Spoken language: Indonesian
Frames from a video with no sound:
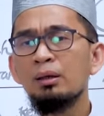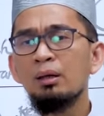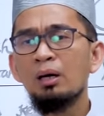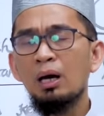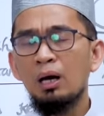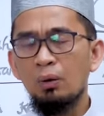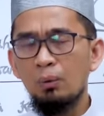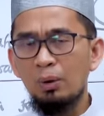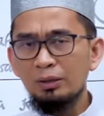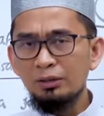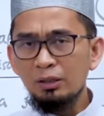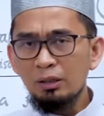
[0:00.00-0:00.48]

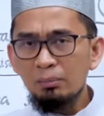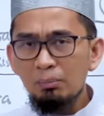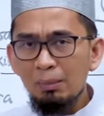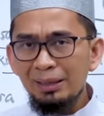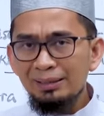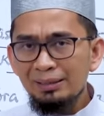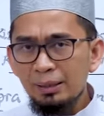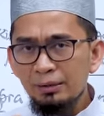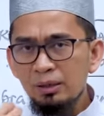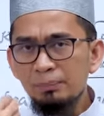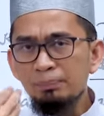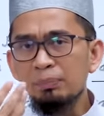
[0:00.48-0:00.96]
Khawatir
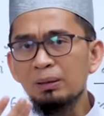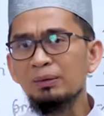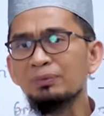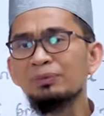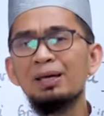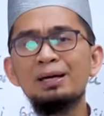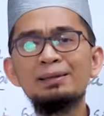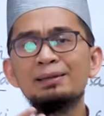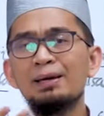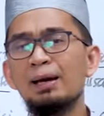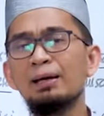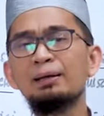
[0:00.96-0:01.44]
banyaknya
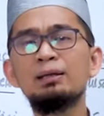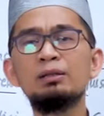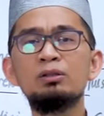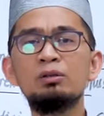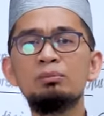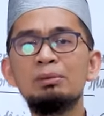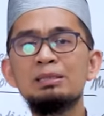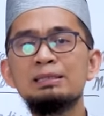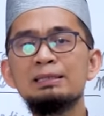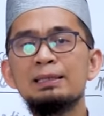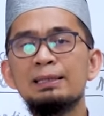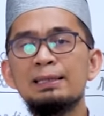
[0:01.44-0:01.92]
pertanyaan itu
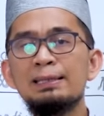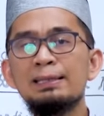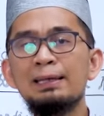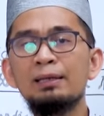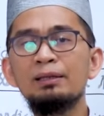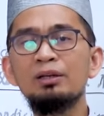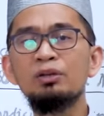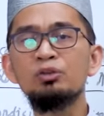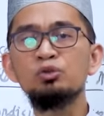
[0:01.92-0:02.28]
menjadikan